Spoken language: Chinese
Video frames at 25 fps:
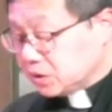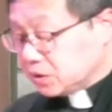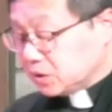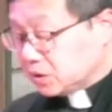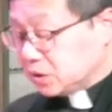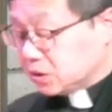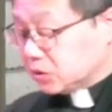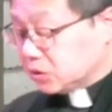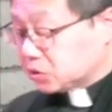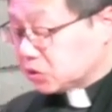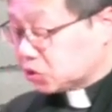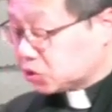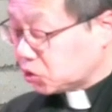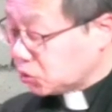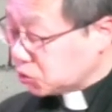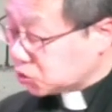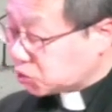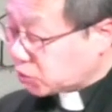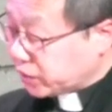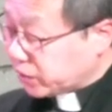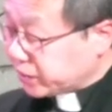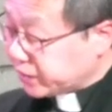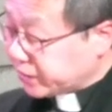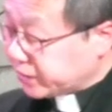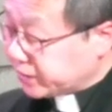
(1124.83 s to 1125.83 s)
授
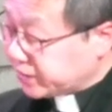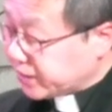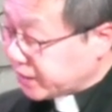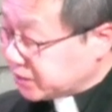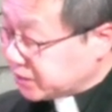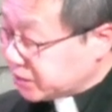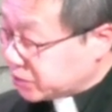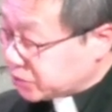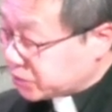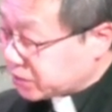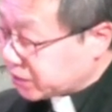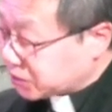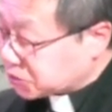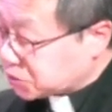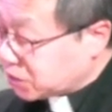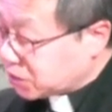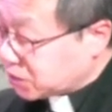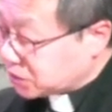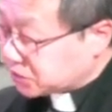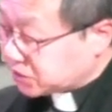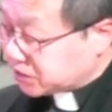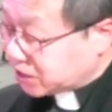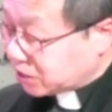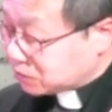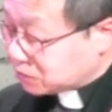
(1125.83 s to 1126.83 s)
权给男的女，他说：“
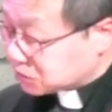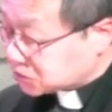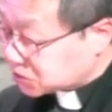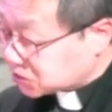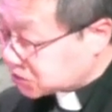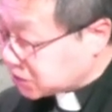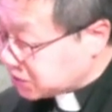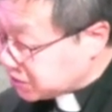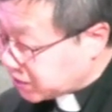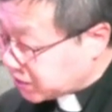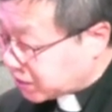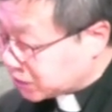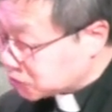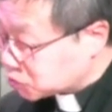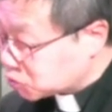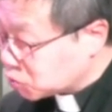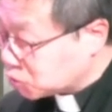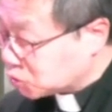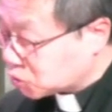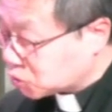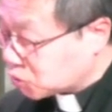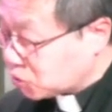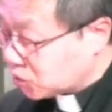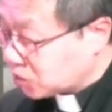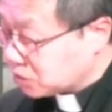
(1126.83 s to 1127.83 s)
你要生养众
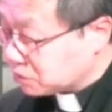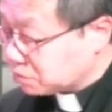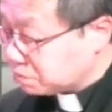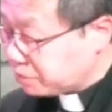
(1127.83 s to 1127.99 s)
多，